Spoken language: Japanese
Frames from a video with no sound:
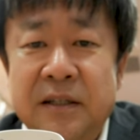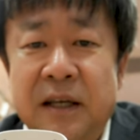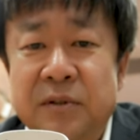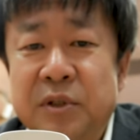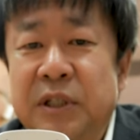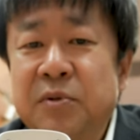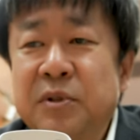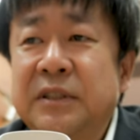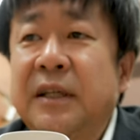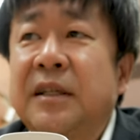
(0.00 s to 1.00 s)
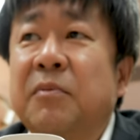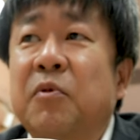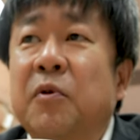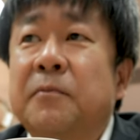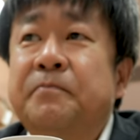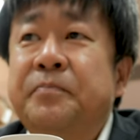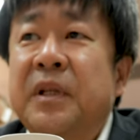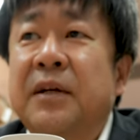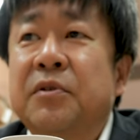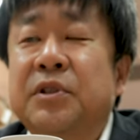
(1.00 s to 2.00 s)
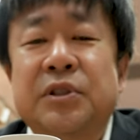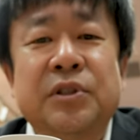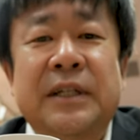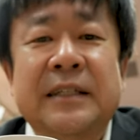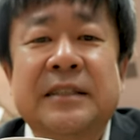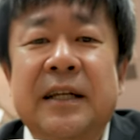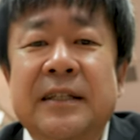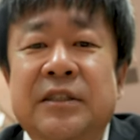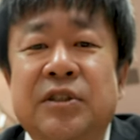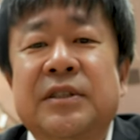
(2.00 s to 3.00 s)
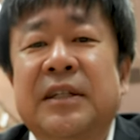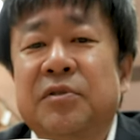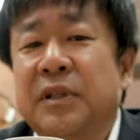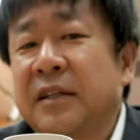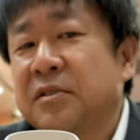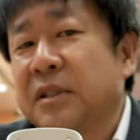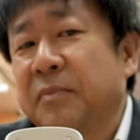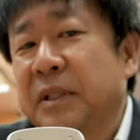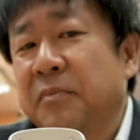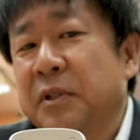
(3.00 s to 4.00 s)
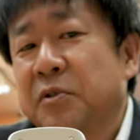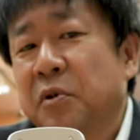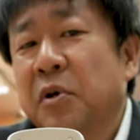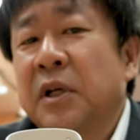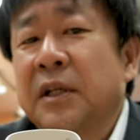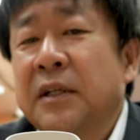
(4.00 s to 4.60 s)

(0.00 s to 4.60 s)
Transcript: えっ、ー、と、昨日時点でも、あの、受注開始から1週間の台数で見てみると、